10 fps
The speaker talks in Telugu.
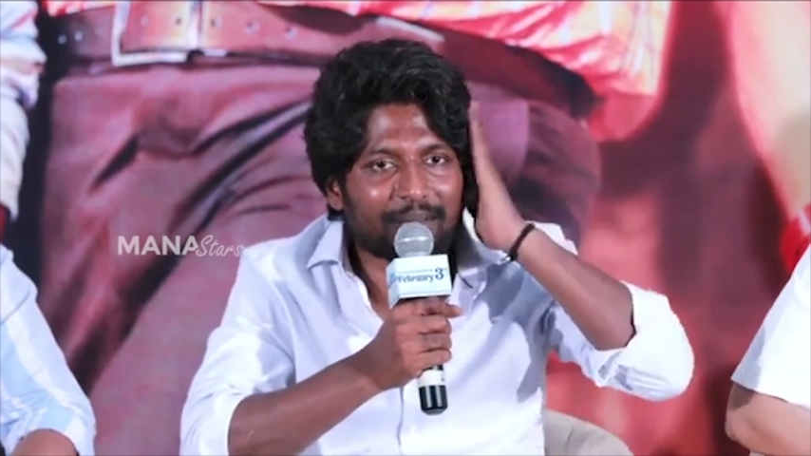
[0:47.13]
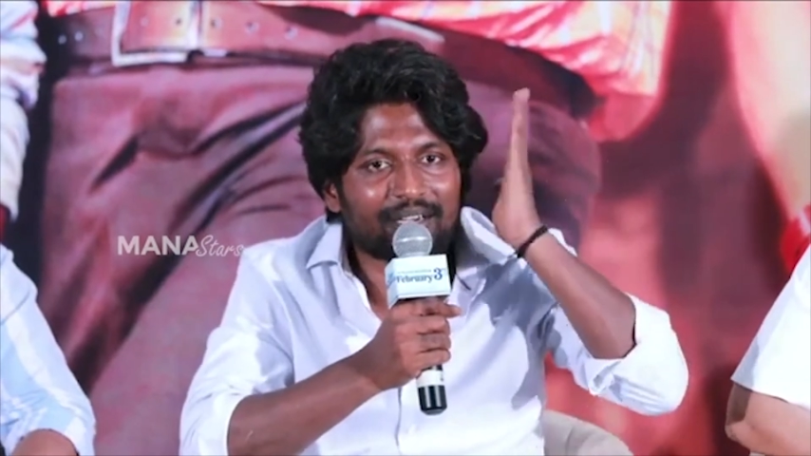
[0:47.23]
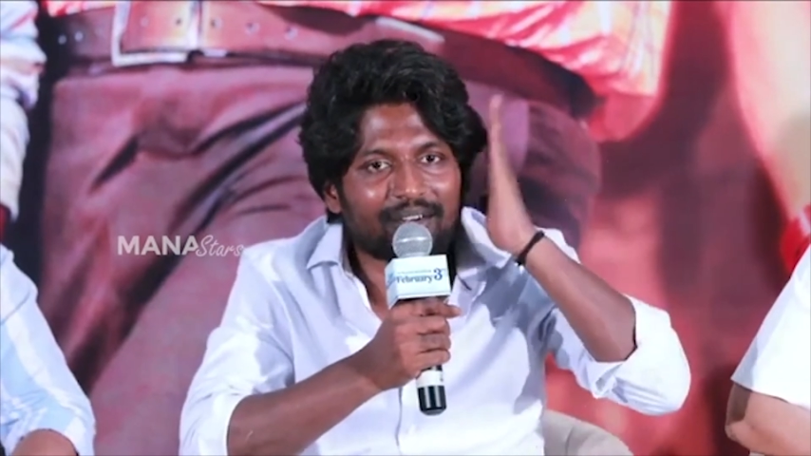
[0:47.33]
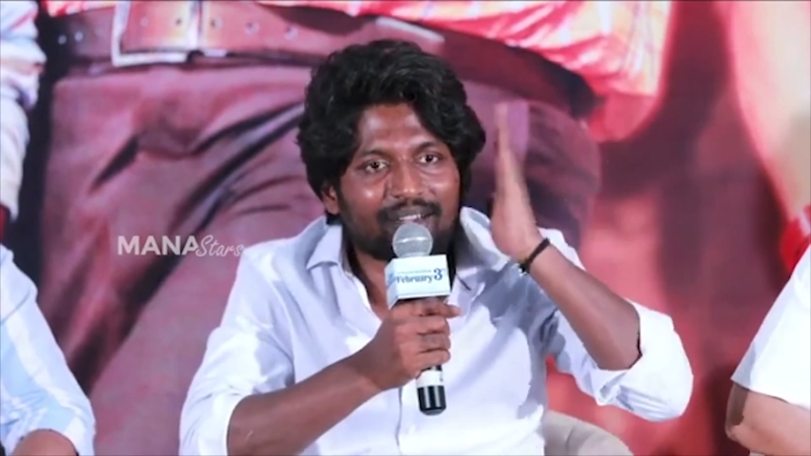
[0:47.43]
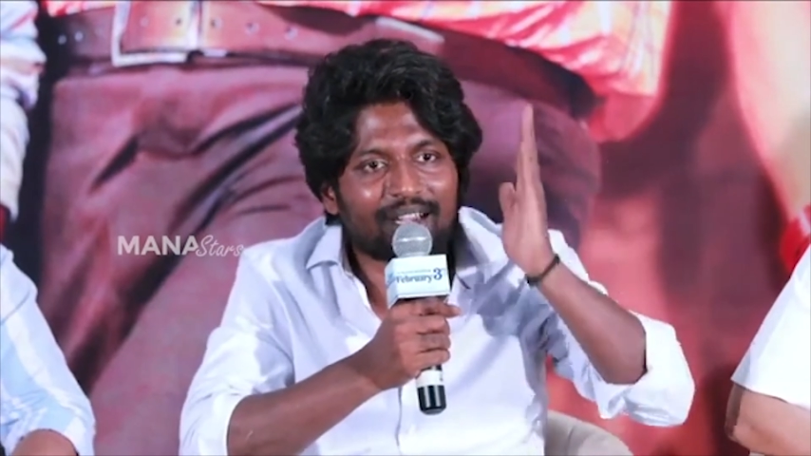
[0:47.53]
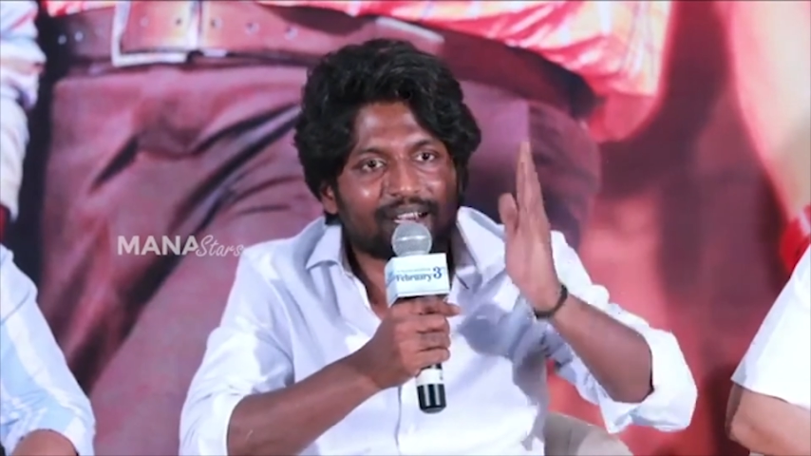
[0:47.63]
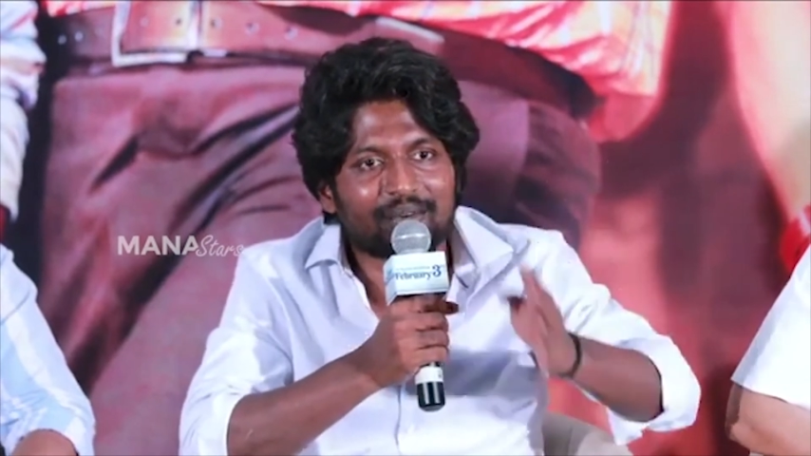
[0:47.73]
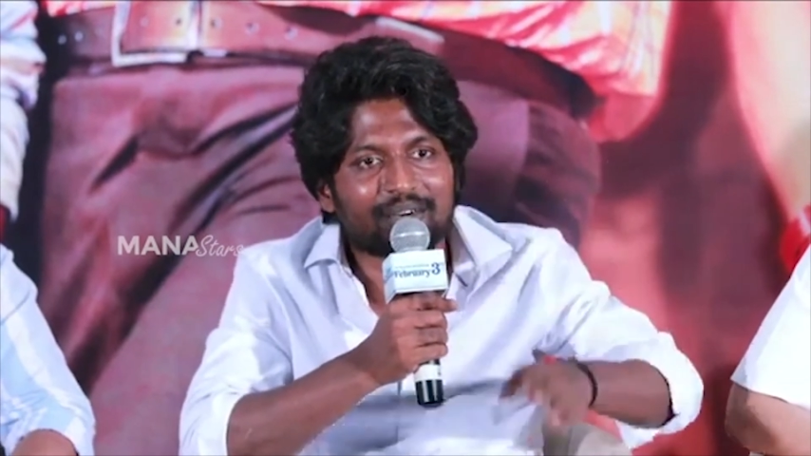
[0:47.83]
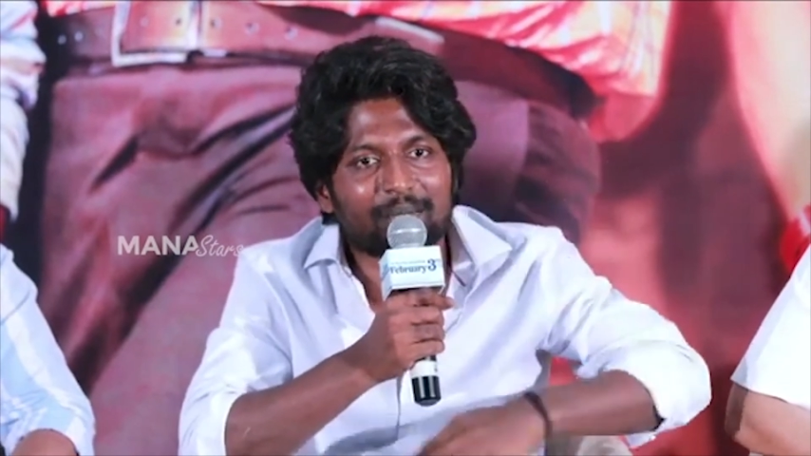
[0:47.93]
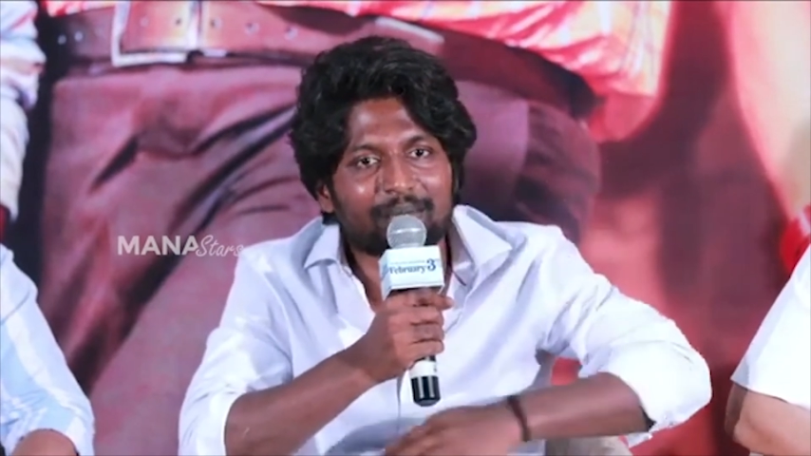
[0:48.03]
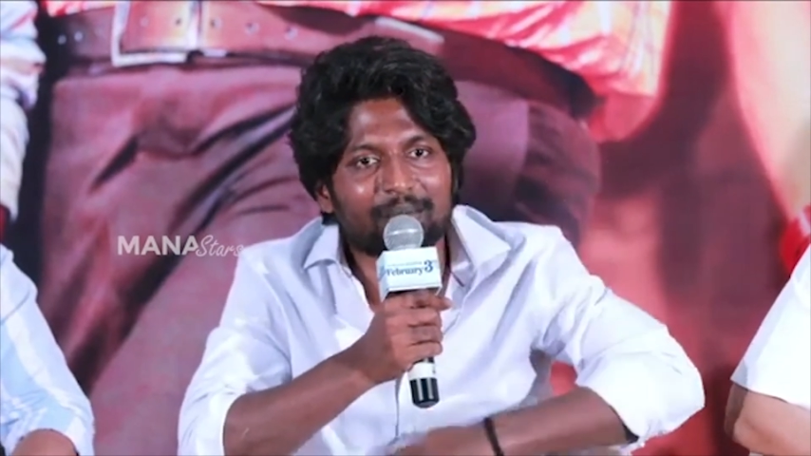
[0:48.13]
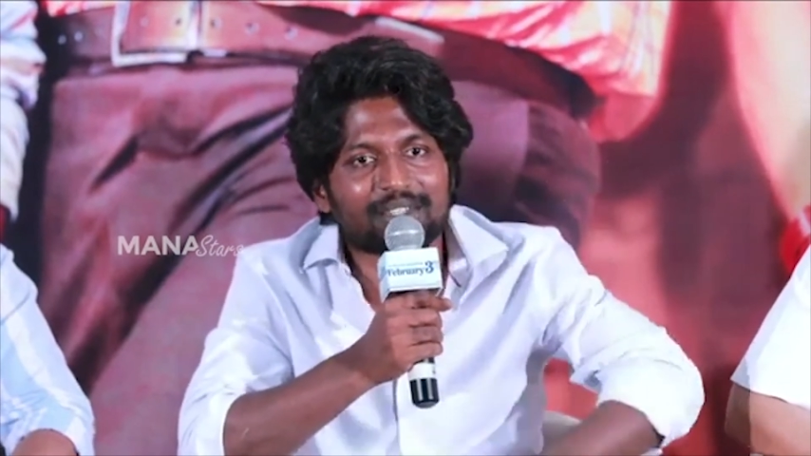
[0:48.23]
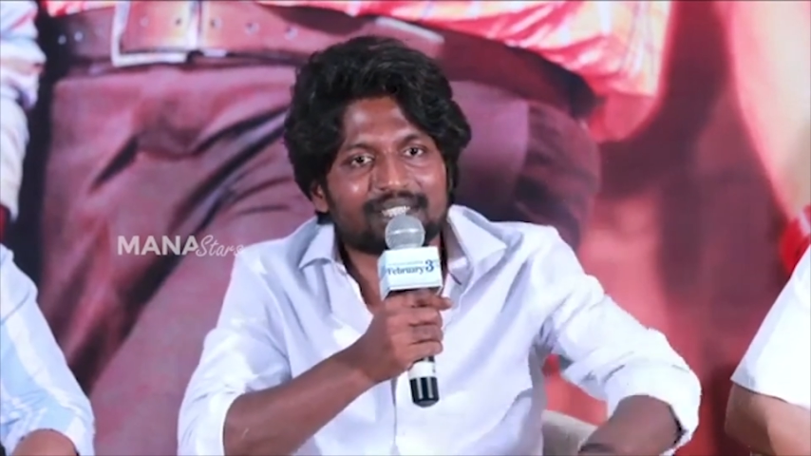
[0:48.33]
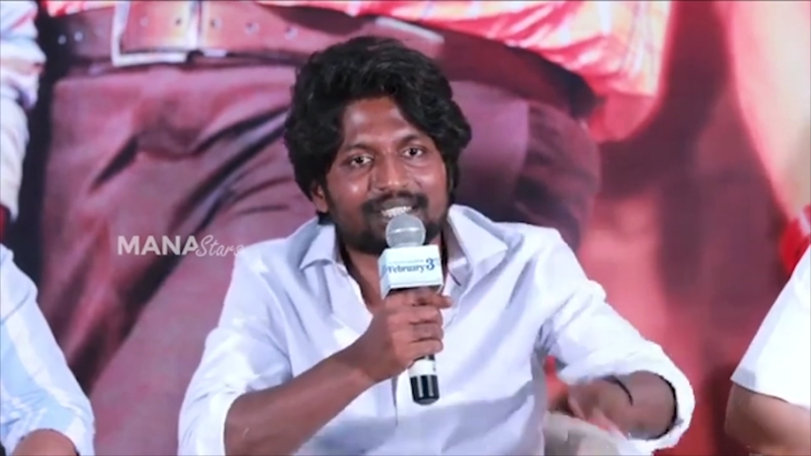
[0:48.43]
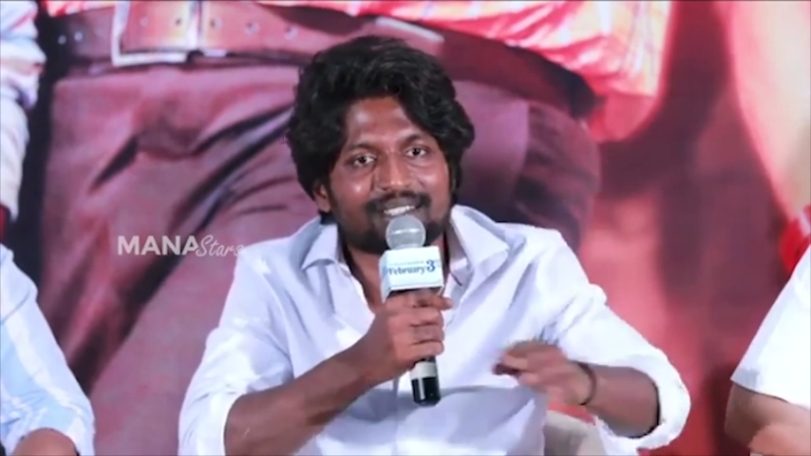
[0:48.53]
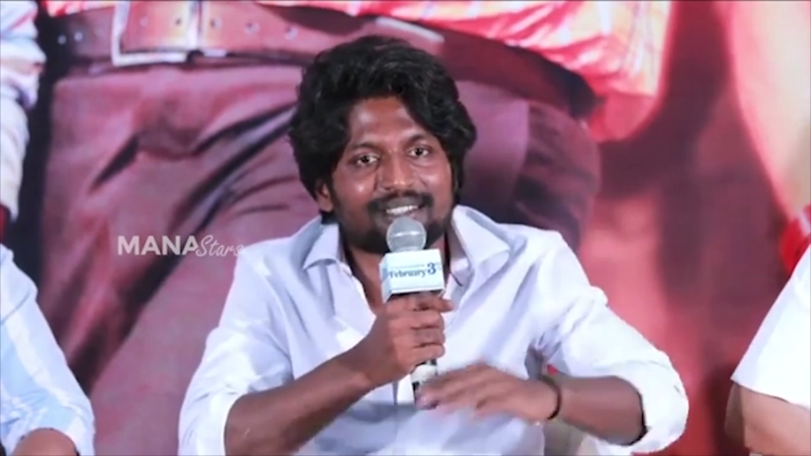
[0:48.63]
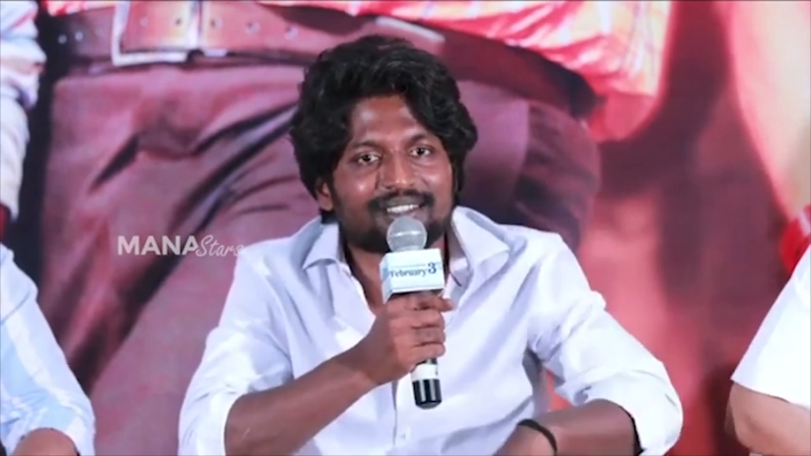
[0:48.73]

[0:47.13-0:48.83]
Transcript: మైండ్లోకి రానివ్వకుండా ప్రమోషన్స్